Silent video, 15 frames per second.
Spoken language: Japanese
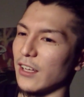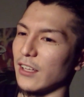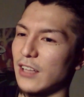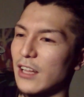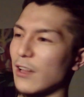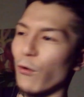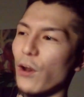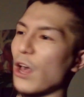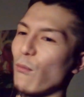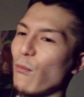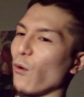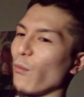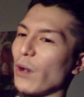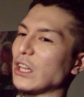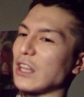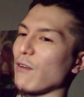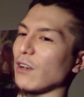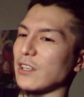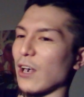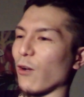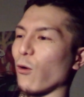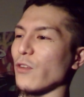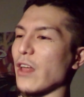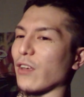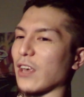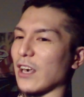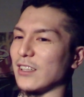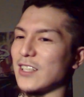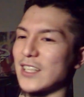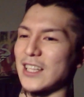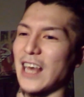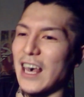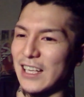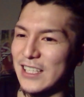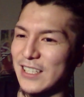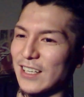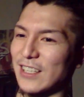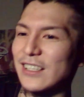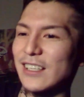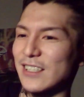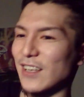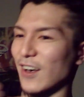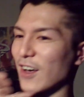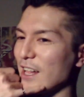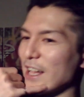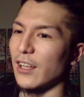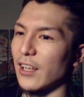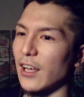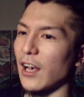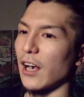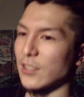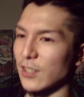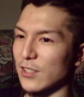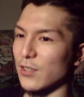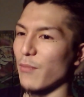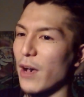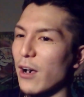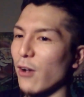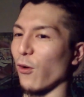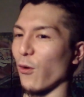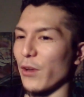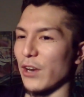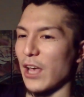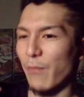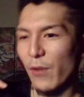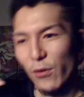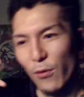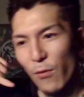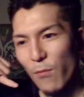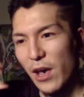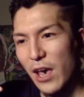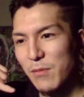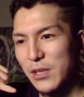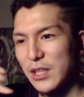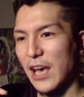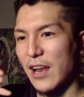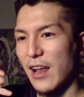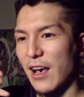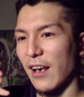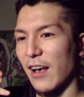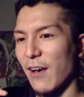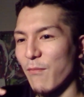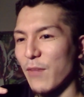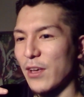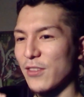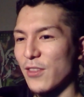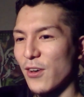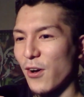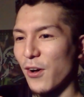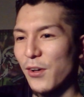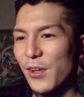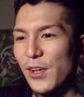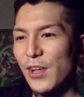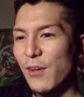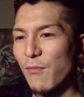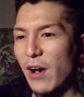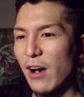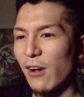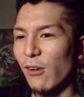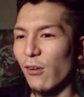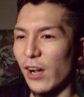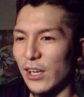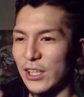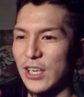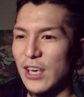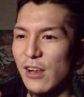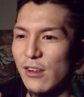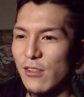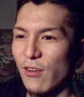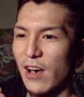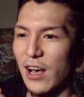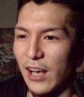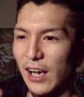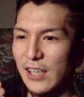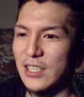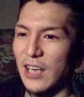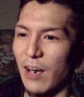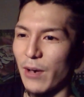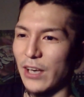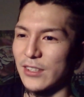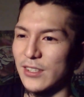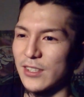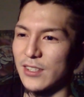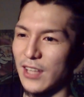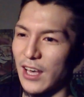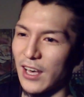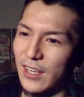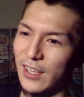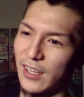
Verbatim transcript: ただ俺はもうお前に電話せん、こうなるけん、つって。そうそうそう。そうそう、マンコ褒める。やっぱ、お前みたいな顔面のマンコが消えるのはガチやばい、つって。